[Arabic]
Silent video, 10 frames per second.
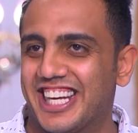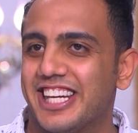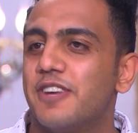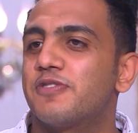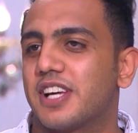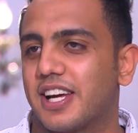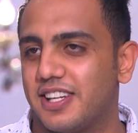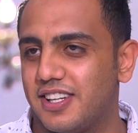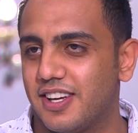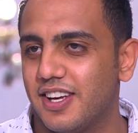كان نفسي
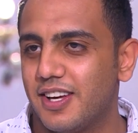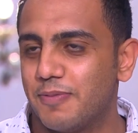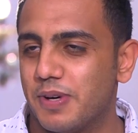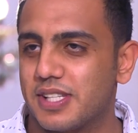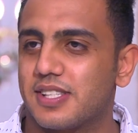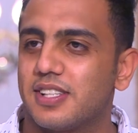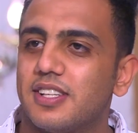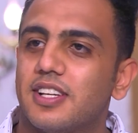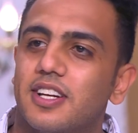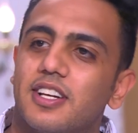اغني بس
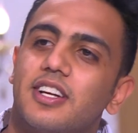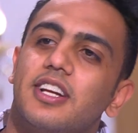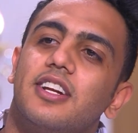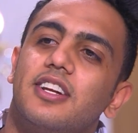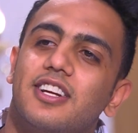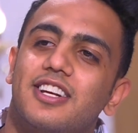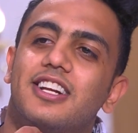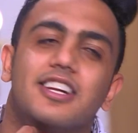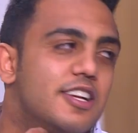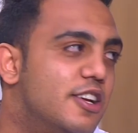ال
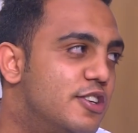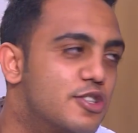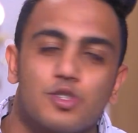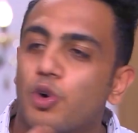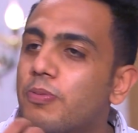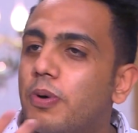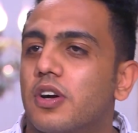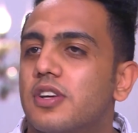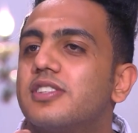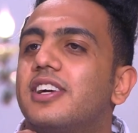ال الزور بايظ